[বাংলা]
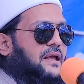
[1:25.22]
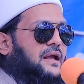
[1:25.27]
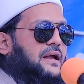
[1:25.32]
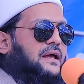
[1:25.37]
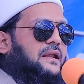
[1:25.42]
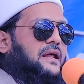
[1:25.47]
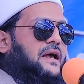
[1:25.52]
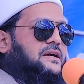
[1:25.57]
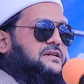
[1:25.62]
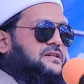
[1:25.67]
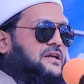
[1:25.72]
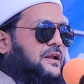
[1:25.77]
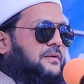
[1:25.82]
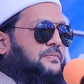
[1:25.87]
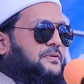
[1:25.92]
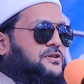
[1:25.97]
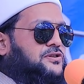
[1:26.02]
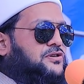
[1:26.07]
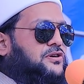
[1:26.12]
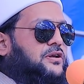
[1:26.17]
এখানে আসার
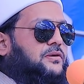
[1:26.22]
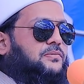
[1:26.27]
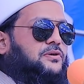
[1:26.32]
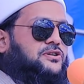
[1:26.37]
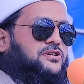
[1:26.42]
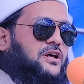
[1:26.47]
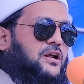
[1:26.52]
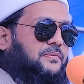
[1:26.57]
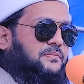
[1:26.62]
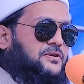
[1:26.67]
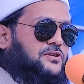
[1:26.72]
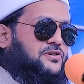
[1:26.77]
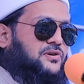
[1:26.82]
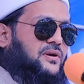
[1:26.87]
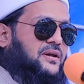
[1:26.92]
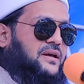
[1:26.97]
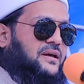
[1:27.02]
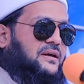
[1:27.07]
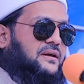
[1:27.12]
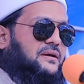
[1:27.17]
পেছনে বসার
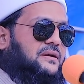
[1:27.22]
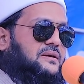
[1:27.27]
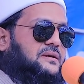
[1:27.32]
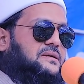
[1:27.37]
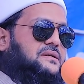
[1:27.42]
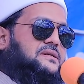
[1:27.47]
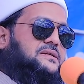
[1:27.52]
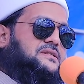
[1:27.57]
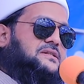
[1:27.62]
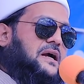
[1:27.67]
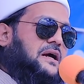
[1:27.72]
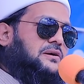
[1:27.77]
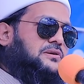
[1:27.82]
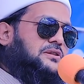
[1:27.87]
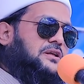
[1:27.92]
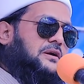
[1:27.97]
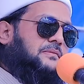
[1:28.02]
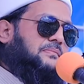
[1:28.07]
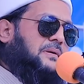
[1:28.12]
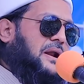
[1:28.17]
পেছনে
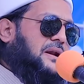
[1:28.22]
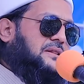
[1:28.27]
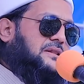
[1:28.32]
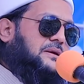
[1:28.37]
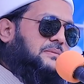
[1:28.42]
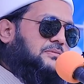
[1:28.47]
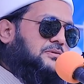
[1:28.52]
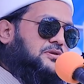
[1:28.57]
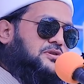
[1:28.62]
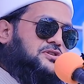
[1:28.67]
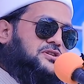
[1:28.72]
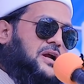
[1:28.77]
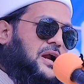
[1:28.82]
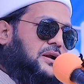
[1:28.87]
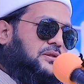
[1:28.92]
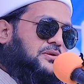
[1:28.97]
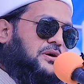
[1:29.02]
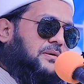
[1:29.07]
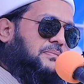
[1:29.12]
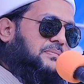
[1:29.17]
জাগতিক পার্থিব কোনো
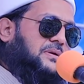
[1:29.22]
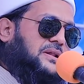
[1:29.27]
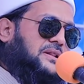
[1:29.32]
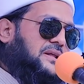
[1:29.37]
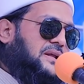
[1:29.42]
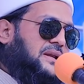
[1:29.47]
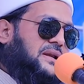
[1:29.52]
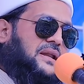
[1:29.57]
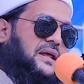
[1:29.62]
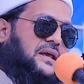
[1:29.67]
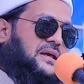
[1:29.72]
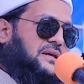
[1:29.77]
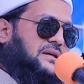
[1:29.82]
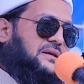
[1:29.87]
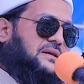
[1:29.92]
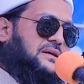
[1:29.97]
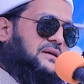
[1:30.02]
স্বার্থ আপনাদের নেই